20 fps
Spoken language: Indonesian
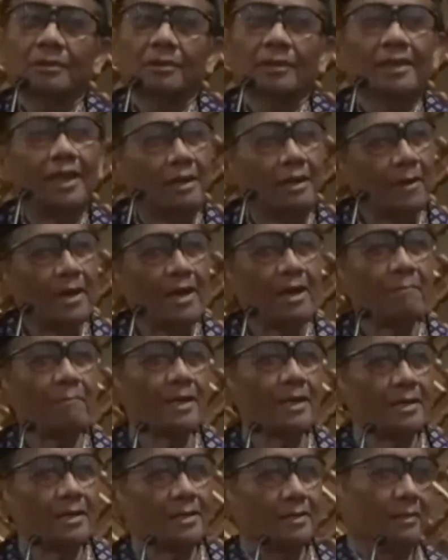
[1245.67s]
Tidak
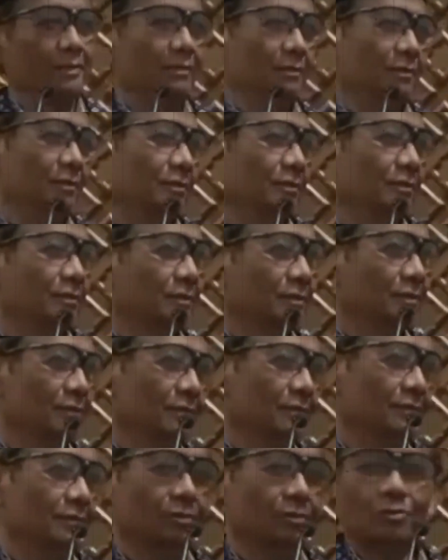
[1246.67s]
apa-apa.
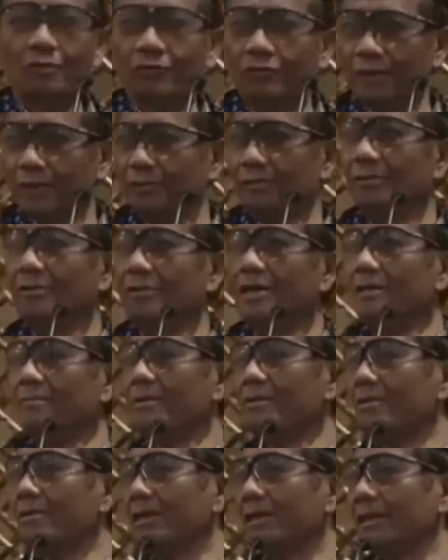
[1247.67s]
Survei dulu tidak
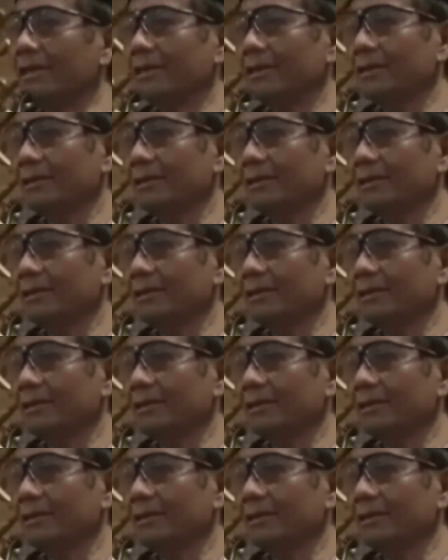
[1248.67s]
boleh.